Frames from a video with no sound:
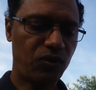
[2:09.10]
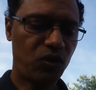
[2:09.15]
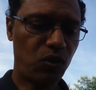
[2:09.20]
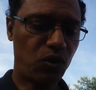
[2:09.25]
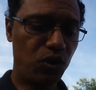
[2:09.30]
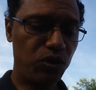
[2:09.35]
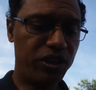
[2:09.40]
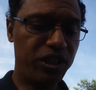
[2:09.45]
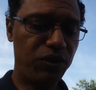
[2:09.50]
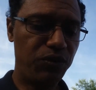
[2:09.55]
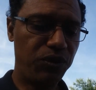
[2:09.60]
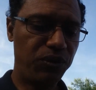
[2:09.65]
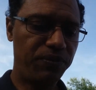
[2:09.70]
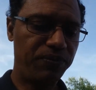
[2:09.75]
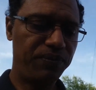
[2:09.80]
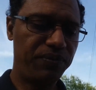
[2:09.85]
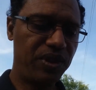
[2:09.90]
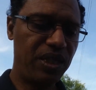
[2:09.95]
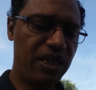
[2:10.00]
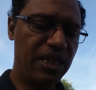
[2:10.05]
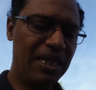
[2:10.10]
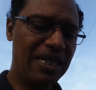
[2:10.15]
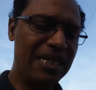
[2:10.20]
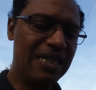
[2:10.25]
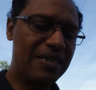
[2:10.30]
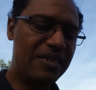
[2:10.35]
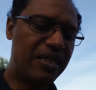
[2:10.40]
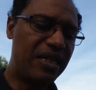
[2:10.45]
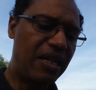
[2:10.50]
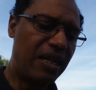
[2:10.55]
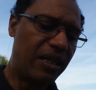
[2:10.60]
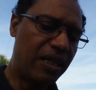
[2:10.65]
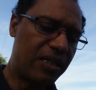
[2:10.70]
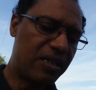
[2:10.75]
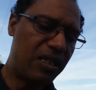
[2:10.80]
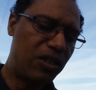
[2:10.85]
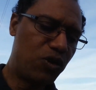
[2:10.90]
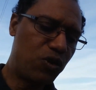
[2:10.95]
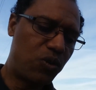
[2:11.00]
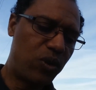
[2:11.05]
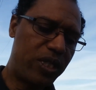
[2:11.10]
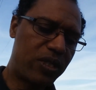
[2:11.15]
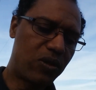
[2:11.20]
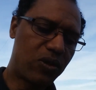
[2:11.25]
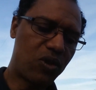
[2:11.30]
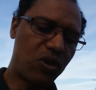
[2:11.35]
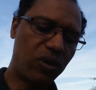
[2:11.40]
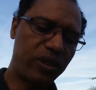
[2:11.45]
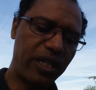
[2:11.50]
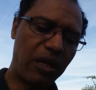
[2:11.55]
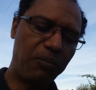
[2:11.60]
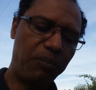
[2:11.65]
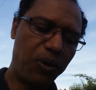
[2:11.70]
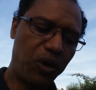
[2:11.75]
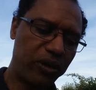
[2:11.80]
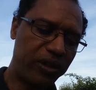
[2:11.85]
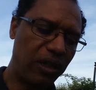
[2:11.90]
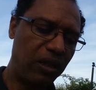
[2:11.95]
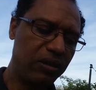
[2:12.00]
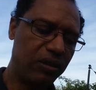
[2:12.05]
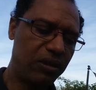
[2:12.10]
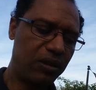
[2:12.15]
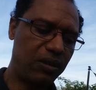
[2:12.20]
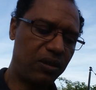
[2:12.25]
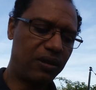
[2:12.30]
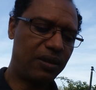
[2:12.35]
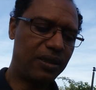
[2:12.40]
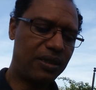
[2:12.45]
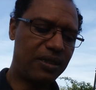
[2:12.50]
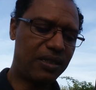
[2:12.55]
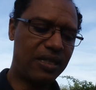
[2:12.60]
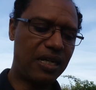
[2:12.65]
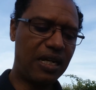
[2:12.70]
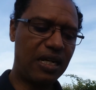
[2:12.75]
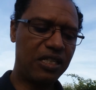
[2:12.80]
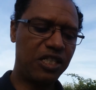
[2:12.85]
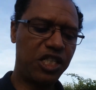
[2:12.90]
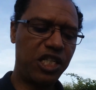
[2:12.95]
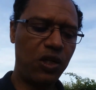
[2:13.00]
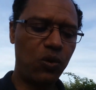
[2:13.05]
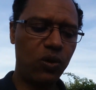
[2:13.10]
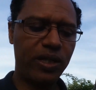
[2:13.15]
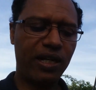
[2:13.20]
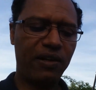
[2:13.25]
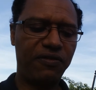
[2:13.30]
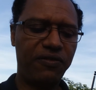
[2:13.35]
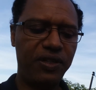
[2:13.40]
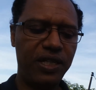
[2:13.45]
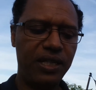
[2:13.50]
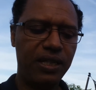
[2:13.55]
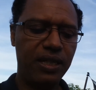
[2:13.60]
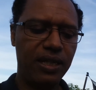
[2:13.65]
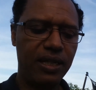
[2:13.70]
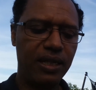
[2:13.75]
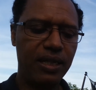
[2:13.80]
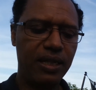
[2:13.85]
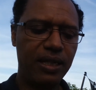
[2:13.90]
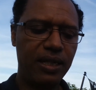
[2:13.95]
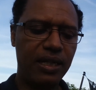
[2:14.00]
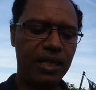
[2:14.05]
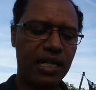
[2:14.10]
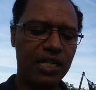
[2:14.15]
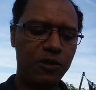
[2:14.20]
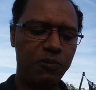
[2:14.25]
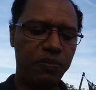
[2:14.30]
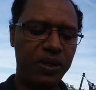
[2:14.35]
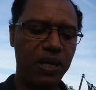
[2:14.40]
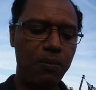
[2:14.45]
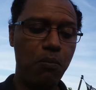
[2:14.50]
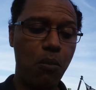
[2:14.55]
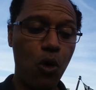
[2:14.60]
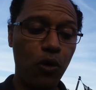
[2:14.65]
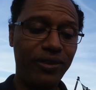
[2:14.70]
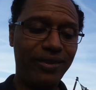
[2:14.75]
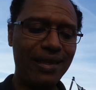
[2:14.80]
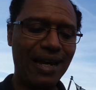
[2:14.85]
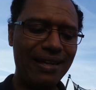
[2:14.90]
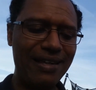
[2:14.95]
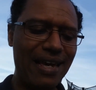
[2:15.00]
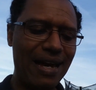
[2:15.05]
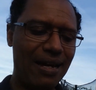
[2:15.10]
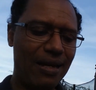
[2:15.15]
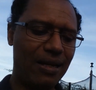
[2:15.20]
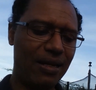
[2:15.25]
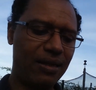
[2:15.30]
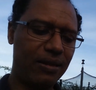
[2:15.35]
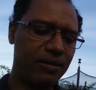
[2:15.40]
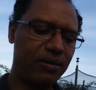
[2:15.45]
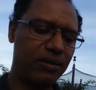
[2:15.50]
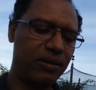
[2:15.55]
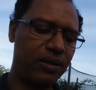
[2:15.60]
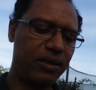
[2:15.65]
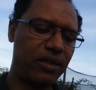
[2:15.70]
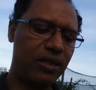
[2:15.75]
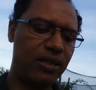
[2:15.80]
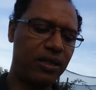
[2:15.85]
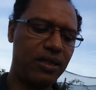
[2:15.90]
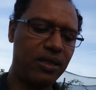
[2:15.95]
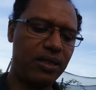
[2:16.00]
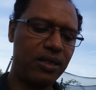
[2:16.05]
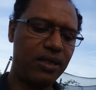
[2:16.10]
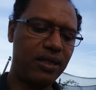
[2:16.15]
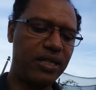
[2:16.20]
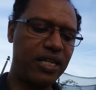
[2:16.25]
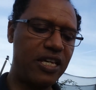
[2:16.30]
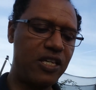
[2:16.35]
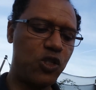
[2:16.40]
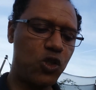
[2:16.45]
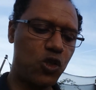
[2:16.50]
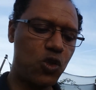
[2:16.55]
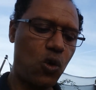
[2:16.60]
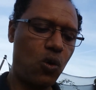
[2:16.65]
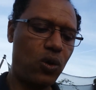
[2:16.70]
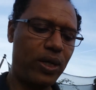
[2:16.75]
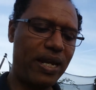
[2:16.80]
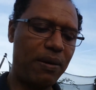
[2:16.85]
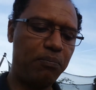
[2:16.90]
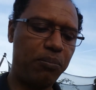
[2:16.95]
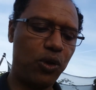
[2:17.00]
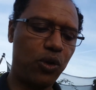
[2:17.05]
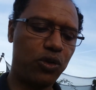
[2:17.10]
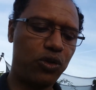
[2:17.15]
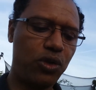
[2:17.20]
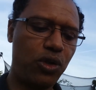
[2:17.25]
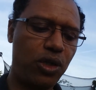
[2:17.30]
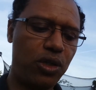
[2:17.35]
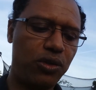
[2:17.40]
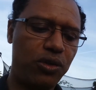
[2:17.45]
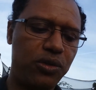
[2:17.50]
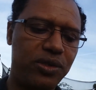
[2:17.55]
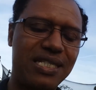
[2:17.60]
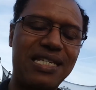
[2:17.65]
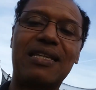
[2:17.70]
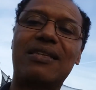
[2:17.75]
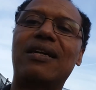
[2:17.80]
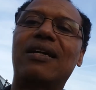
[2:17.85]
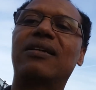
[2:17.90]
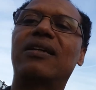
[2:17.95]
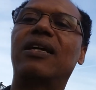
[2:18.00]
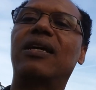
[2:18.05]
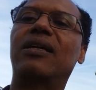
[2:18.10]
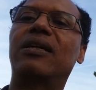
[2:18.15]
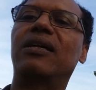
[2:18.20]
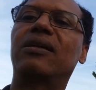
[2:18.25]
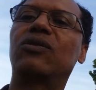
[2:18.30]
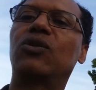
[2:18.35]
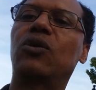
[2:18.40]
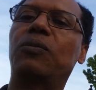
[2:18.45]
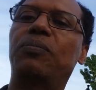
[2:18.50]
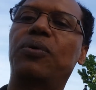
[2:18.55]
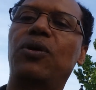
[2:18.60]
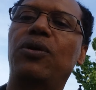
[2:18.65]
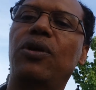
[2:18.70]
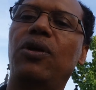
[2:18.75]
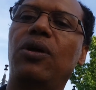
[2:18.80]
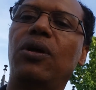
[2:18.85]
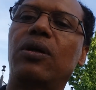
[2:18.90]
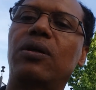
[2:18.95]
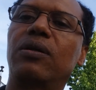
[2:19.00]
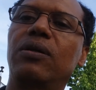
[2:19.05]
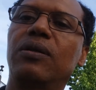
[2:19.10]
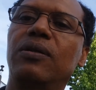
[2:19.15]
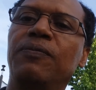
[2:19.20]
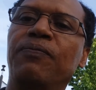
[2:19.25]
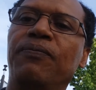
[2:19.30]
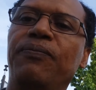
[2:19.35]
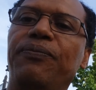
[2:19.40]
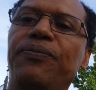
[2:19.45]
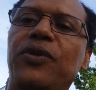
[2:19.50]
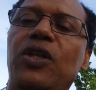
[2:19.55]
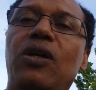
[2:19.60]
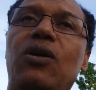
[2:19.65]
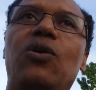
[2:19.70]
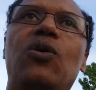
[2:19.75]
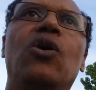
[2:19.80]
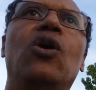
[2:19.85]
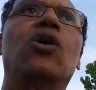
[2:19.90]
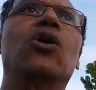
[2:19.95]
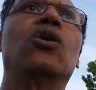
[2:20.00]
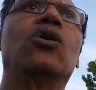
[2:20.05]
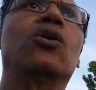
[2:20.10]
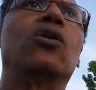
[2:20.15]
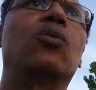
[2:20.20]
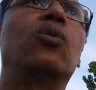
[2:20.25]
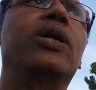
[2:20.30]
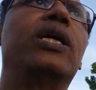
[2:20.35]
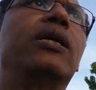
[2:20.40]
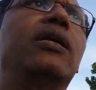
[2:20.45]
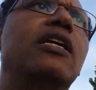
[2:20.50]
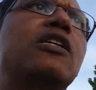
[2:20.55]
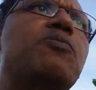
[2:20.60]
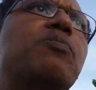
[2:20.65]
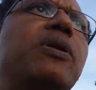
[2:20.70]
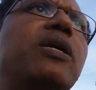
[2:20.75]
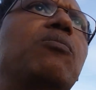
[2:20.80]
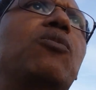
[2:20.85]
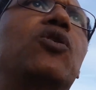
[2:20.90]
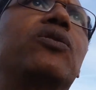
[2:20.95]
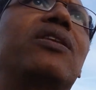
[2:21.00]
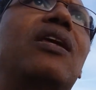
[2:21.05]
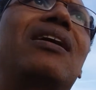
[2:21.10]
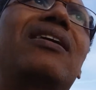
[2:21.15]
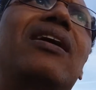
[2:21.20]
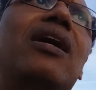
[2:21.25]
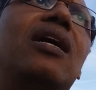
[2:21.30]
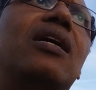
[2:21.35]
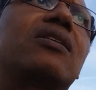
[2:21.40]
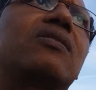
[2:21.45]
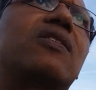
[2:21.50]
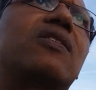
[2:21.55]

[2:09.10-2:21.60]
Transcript: On continue. Si les racines suisses sont importantes, c'est la géographie et l'esprit montagnard qui sont les porteurs de cet ADN d'entrepreneur oui, l'esprit montagnard,